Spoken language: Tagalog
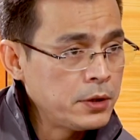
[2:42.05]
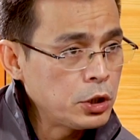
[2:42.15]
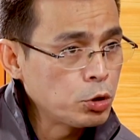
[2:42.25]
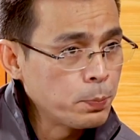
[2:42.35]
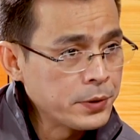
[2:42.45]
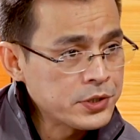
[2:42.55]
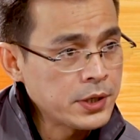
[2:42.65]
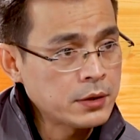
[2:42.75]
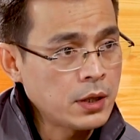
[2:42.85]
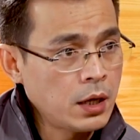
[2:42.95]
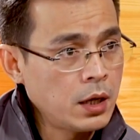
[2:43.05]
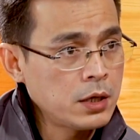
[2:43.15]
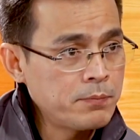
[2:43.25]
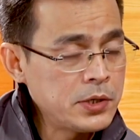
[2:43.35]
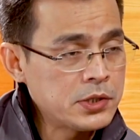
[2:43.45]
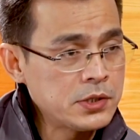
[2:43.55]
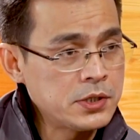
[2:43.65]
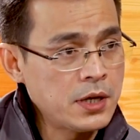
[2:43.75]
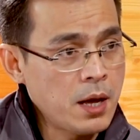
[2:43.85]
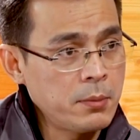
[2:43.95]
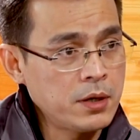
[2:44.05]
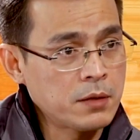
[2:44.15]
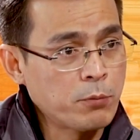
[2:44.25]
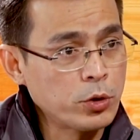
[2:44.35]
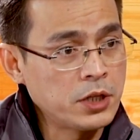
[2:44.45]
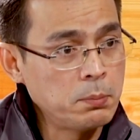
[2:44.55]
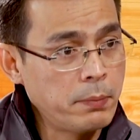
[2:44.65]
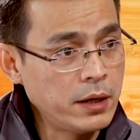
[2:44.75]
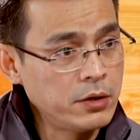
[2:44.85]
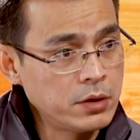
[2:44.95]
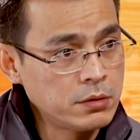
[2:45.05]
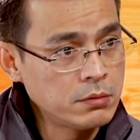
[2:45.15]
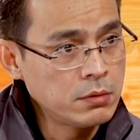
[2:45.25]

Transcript: 72% lang ang efficiency namin at 14 billion.